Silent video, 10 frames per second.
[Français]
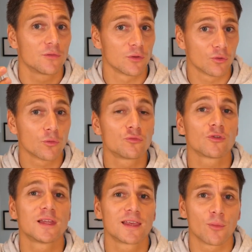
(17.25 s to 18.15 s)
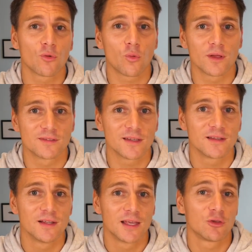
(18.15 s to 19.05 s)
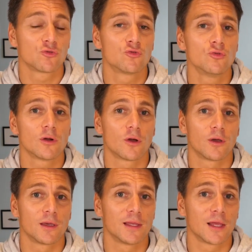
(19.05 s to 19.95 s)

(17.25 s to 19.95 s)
fait une rupture des ligaments croisés et du coup, euh,